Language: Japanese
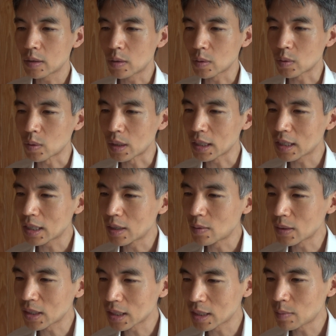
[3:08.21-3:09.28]
トと言って
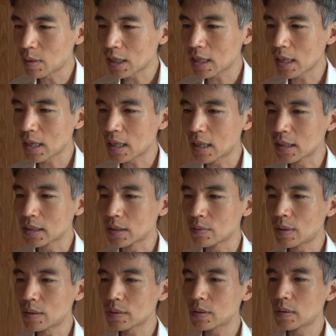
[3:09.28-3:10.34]
渡せば警戒心
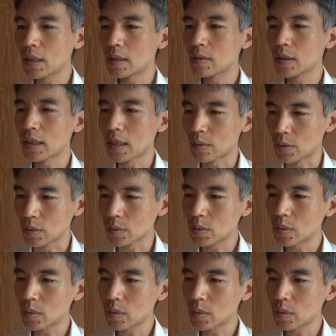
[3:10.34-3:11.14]
は薄れるだろ